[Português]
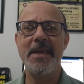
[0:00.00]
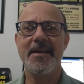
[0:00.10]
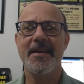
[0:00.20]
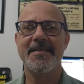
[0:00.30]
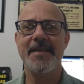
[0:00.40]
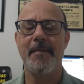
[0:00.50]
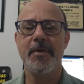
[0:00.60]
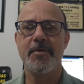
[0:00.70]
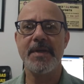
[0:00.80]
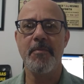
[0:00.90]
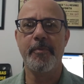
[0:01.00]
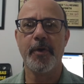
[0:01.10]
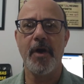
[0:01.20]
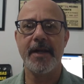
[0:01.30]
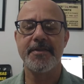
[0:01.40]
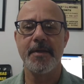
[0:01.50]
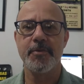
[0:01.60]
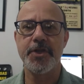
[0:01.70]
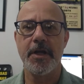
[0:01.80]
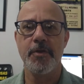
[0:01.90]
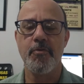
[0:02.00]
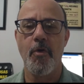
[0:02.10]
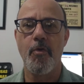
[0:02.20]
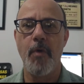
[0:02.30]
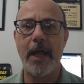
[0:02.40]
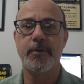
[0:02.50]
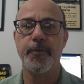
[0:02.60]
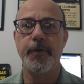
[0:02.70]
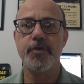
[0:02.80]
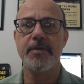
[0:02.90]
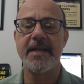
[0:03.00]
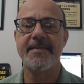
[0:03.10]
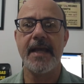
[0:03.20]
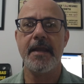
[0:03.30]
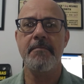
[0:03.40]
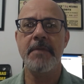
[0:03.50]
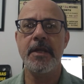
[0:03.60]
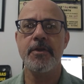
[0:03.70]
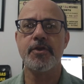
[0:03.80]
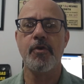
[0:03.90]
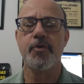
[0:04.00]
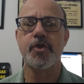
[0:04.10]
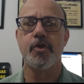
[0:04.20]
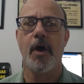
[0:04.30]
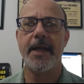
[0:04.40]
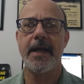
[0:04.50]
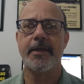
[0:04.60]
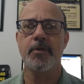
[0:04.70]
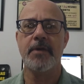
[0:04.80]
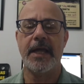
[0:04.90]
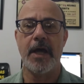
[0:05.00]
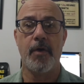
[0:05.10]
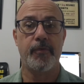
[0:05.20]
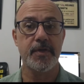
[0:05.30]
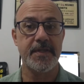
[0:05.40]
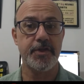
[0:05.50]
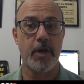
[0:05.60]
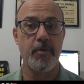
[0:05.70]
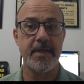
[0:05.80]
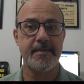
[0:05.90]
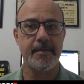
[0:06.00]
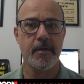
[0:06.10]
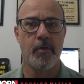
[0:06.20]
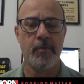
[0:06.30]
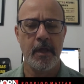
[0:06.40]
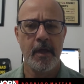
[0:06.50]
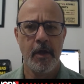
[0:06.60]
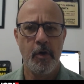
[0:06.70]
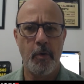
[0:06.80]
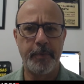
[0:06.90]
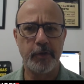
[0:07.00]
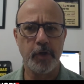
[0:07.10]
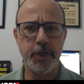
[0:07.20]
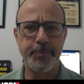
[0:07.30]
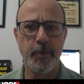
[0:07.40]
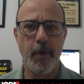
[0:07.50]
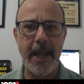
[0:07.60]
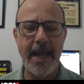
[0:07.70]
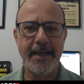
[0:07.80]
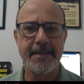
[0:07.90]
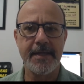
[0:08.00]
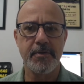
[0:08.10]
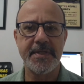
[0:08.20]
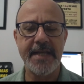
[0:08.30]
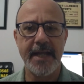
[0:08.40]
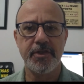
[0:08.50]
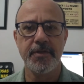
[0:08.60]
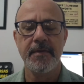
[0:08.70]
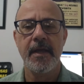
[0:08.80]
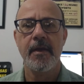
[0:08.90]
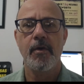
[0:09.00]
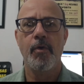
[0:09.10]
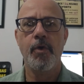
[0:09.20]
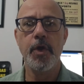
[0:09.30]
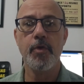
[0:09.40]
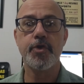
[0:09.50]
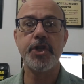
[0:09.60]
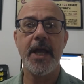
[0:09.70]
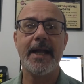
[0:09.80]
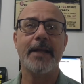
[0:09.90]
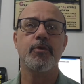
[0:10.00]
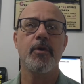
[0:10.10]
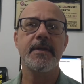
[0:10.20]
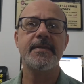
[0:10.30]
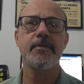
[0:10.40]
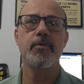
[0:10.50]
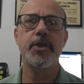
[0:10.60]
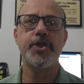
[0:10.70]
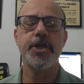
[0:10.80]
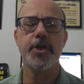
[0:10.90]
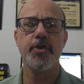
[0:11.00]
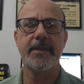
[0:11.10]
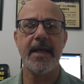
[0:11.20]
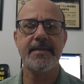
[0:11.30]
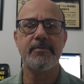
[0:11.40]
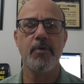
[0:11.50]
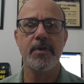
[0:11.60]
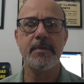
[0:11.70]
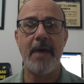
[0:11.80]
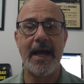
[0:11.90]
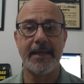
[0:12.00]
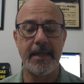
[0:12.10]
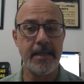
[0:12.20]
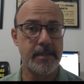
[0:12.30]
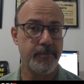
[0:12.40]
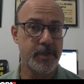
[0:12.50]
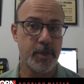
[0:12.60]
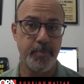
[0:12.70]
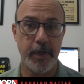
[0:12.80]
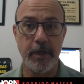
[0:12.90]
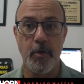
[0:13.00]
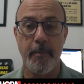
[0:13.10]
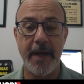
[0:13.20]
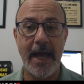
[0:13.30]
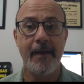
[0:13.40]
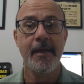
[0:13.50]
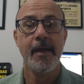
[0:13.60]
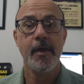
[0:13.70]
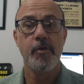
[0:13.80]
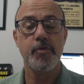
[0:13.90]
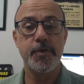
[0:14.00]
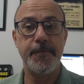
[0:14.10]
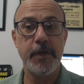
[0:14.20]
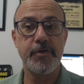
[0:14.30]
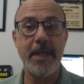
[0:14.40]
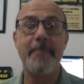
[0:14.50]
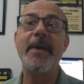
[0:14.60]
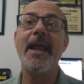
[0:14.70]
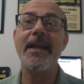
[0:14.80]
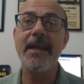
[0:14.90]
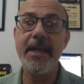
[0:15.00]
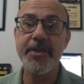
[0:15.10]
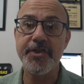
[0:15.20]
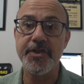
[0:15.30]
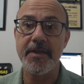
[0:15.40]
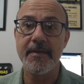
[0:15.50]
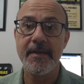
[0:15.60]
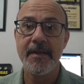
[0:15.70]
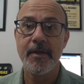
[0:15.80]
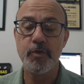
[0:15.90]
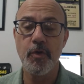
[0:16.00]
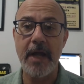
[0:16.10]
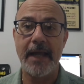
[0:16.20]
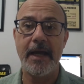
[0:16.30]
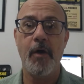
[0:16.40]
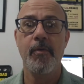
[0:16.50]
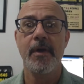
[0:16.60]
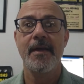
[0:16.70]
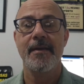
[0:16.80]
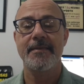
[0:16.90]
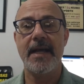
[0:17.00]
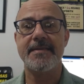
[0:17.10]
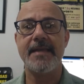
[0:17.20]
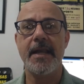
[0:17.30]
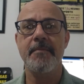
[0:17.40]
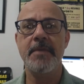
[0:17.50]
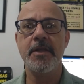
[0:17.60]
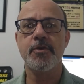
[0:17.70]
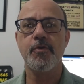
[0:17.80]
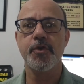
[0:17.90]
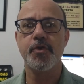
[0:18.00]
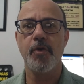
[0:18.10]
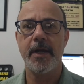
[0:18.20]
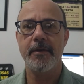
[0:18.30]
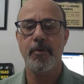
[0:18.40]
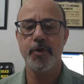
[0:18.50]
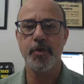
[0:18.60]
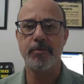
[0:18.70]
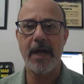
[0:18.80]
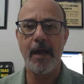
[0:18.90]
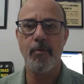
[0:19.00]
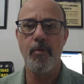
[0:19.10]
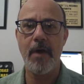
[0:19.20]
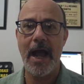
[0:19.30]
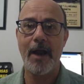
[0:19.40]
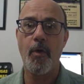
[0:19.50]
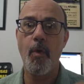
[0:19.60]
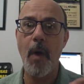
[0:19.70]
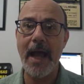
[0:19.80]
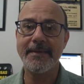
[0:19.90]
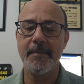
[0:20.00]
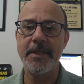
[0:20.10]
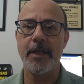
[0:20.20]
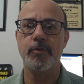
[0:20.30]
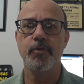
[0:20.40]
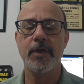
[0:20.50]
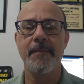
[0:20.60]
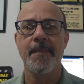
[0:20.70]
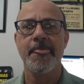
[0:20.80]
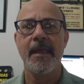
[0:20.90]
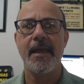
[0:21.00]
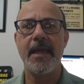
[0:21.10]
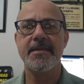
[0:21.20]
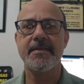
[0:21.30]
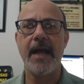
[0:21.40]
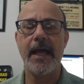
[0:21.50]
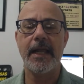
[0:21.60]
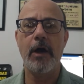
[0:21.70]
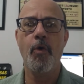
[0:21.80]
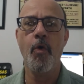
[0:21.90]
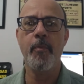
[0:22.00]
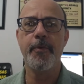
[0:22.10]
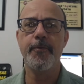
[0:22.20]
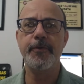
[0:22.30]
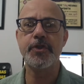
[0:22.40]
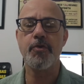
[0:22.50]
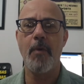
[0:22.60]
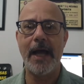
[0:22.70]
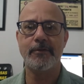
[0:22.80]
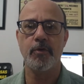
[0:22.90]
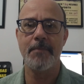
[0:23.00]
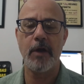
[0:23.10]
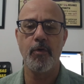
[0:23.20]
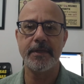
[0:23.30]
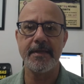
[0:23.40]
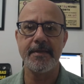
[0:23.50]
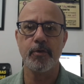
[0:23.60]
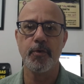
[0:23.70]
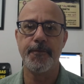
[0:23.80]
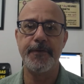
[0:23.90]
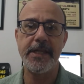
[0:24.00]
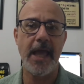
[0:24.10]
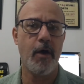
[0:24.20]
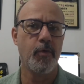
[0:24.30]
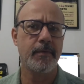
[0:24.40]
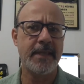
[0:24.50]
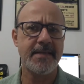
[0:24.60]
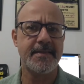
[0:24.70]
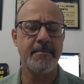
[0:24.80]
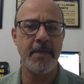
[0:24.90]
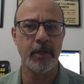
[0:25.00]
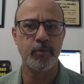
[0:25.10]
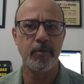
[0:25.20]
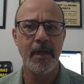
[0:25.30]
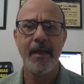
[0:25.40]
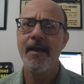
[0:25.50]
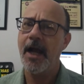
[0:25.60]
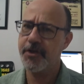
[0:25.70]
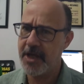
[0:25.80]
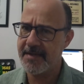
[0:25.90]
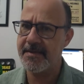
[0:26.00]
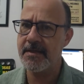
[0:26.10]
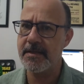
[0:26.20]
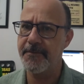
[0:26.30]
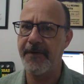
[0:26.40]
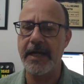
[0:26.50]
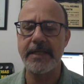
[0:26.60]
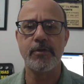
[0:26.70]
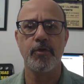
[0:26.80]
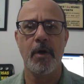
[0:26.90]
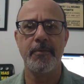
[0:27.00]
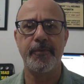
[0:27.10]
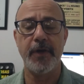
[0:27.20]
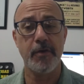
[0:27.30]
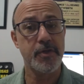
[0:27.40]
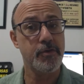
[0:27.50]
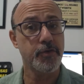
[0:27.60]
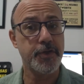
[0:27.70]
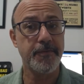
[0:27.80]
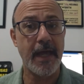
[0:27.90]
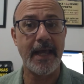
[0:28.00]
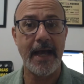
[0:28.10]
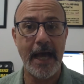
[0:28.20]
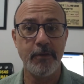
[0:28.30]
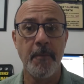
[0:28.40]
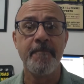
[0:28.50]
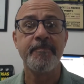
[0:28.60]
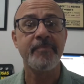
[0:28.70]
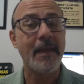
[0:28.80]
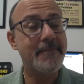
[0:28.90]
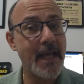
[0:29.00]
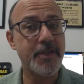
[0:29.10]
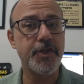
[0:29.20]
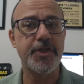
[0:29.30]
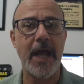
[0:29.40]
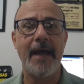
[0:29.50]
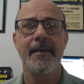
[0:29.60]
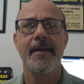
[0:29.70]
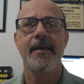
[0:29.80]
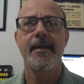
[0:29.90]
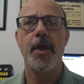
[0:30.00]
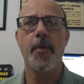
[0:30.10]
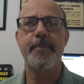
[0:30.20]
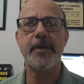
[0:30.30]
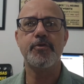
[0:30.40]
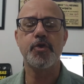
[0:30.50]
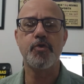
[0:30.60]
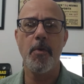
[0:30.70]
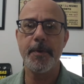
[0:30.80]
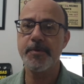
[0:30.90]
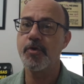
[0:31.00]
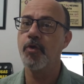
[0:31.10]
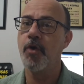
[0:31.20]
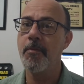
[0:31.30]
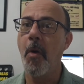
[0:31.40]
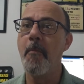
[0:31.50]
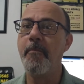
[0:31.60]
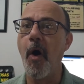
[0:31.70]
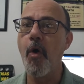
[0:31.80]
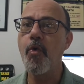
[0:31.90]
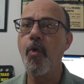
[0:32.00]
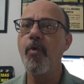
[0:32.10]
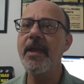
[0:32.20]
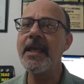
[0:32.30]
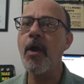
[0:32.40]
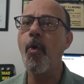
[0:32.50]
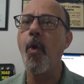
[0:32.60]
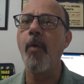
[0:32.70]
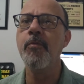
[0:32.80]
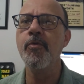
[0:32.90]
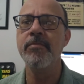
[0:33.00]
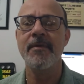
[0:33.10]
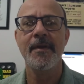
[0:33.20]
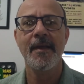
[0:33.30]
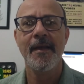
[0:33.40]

amigas e amigos a mil por hora, estamos chegando com o quarto vídeo da série Minis com História aqui no canal. Vocês já conheceram o protótipo Oreca 07, o Rio GH2 e o Ligier JS11-15. Vocês podem acompanhar os vídeos na playlist do canal da série Minis com História. Hoje eu trago a quarta miniatura em escala 1 por 24, uma cortesia do Vriel Nascimento. Acho que é assim que se fala seu nome, Vriel. Se eu estiver errado, desde já eu peço desculpas porque seu nome é um pouco incomum.